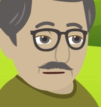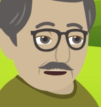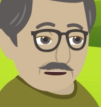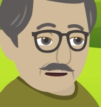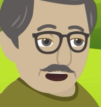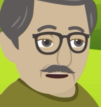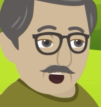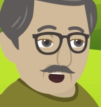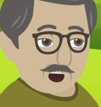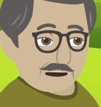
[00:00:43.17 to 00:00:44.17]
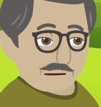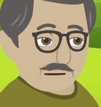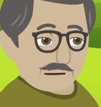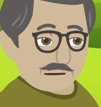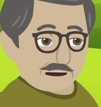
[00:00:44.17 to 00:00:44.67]
हाँ हाँ ठीक है
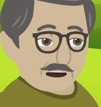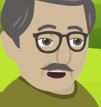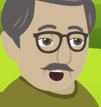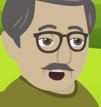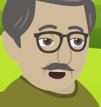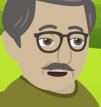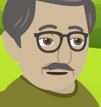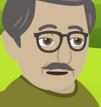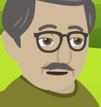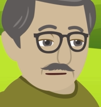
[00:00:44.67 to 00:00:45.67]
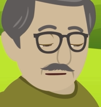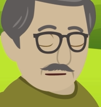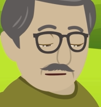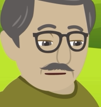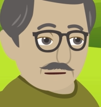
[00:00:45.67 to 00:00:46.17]
मैंने कहा मना किया
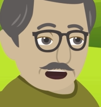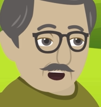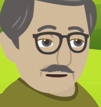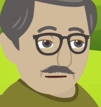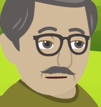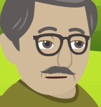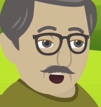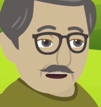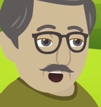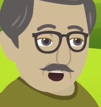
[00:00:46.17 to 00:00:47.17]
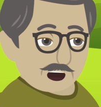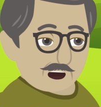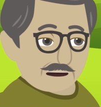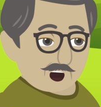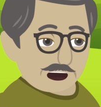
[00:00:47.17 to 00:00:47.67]
चलो आज मैं भी
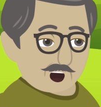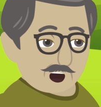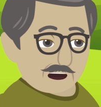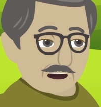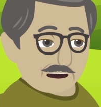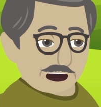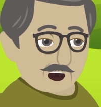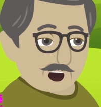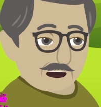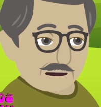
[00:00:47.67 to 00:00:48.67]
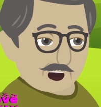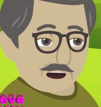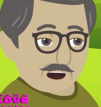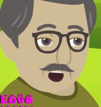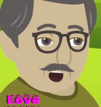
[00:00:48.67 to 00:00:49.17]
पूरा दिन पूजा में बैठूंगा
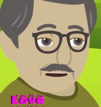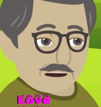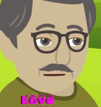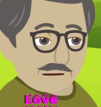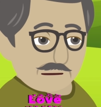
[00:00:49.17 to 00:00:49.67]
तुम्हारे साथ